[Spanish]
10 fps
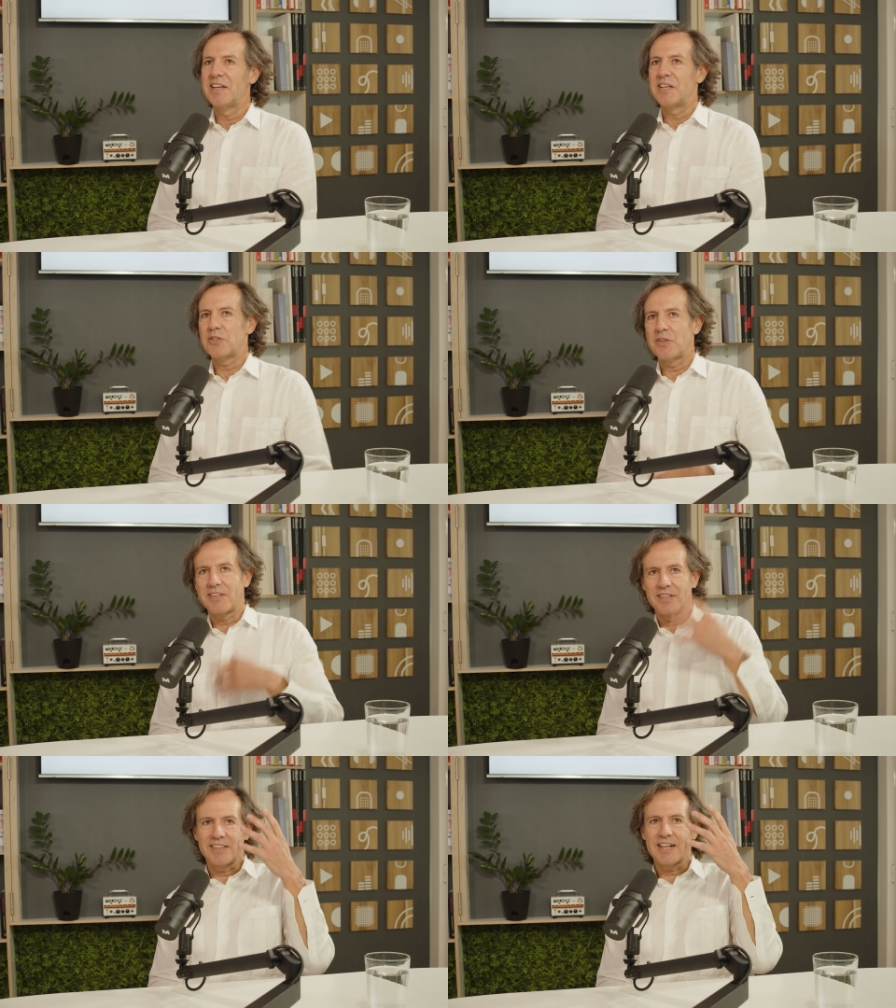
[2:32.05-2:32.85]
Esto
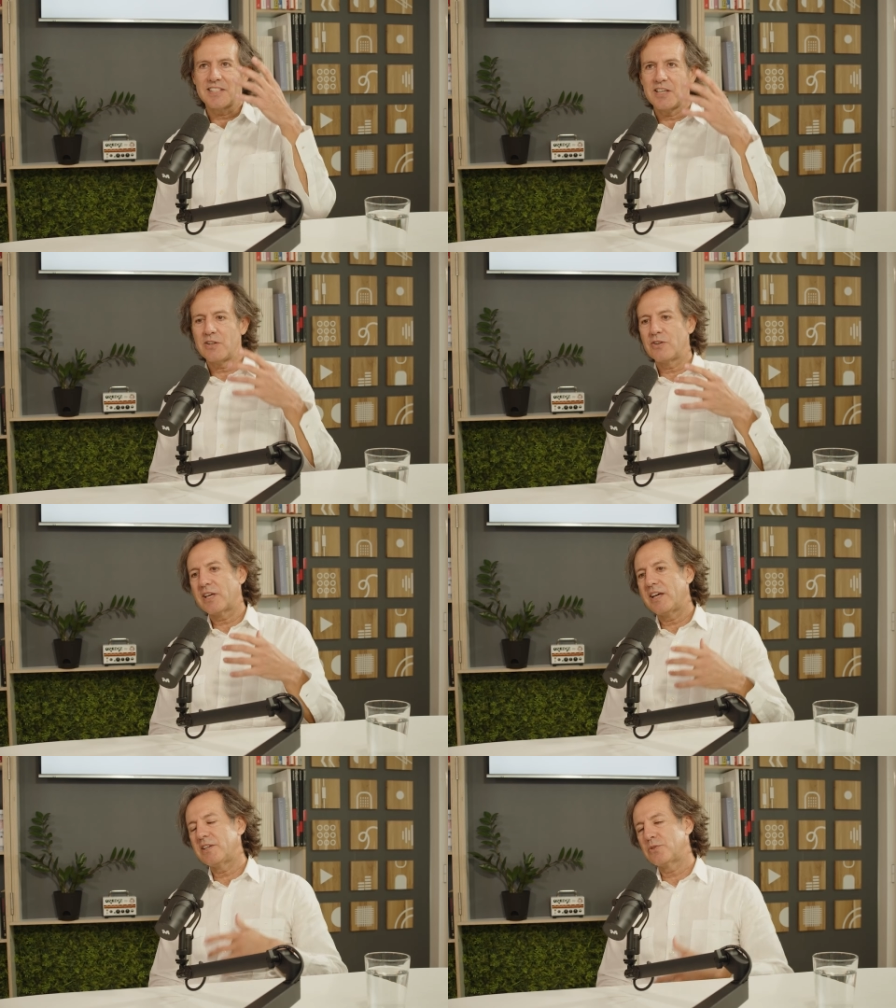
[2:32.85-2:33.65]
detrás de ello lo
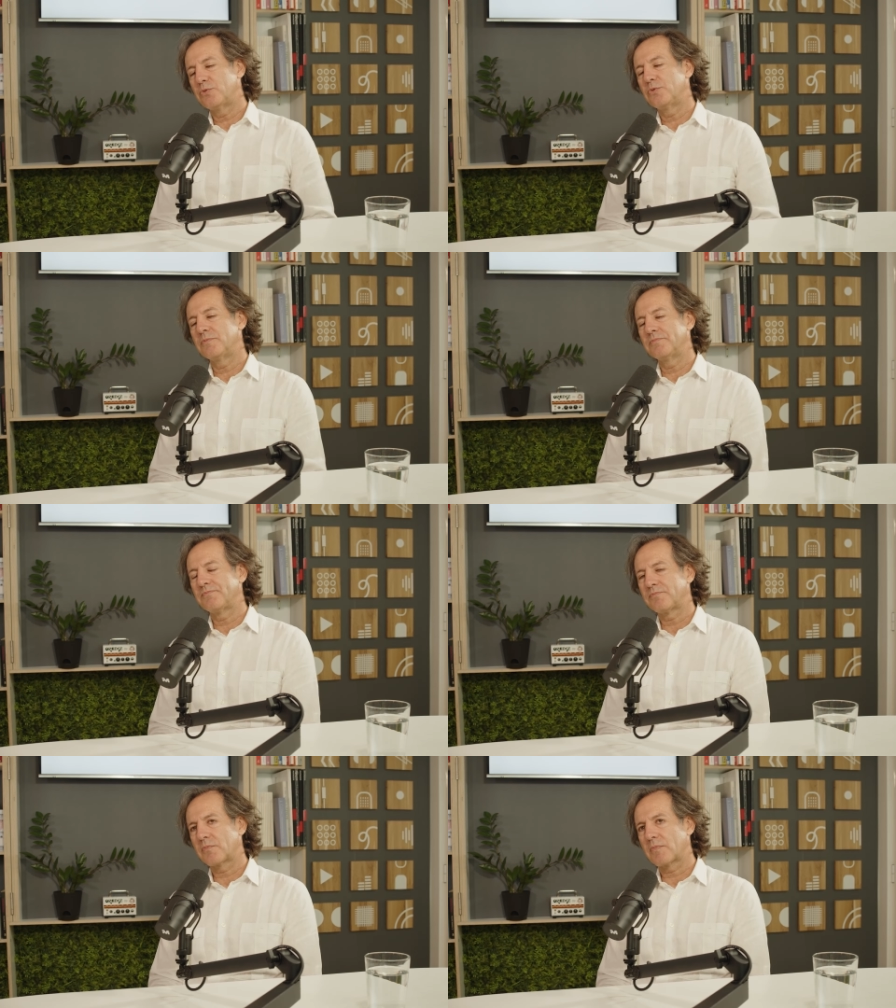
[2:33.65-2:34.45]
que hay es
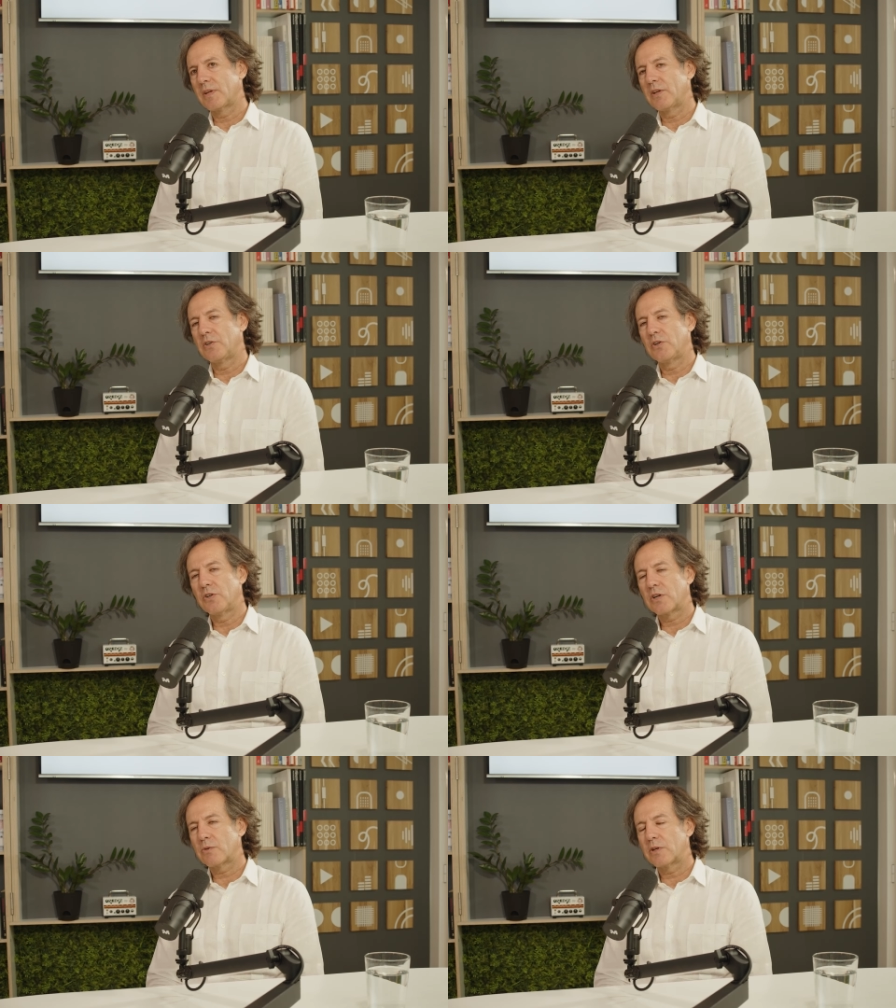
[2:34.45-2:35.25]
un,
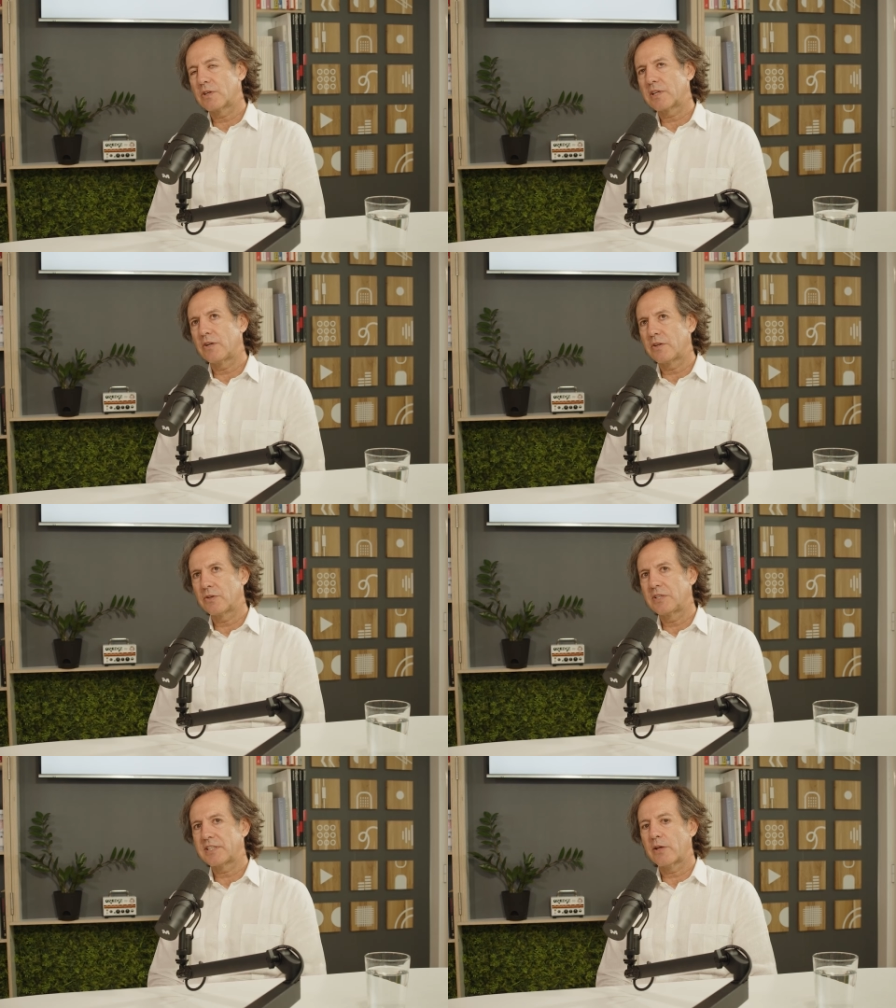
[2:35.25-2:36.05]
no, recuerdo quién lo
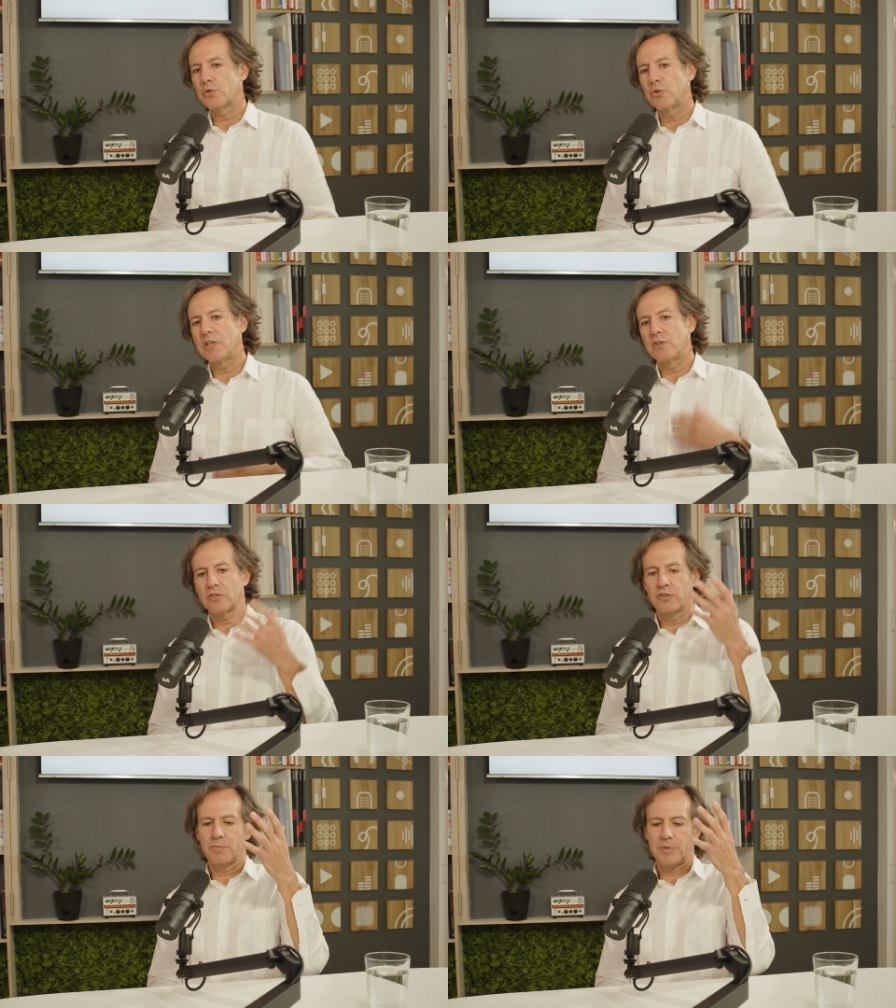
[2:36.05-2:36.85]
dijo en Estados Unidos, ¿no?